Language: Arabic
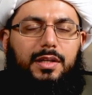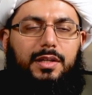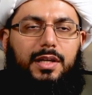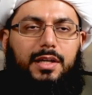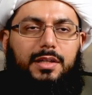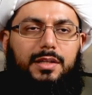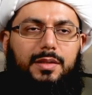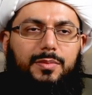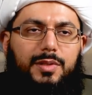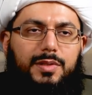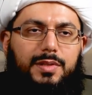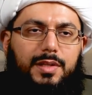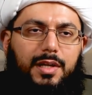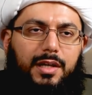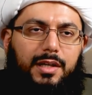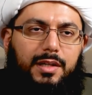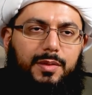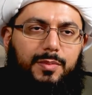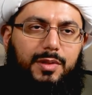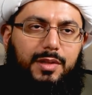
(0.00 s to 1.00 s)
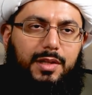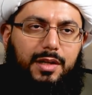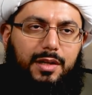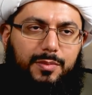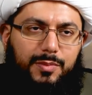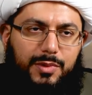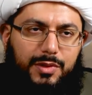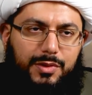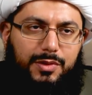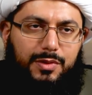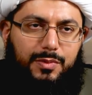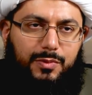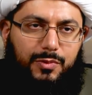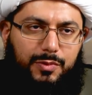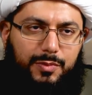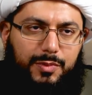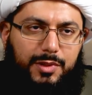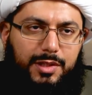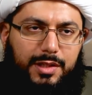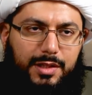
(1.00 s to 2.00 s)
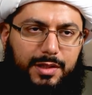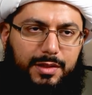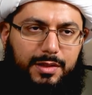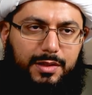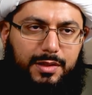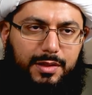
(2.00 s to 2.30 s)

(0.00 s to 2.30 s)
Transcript: يعني بصاحبنا أمير المؤمنين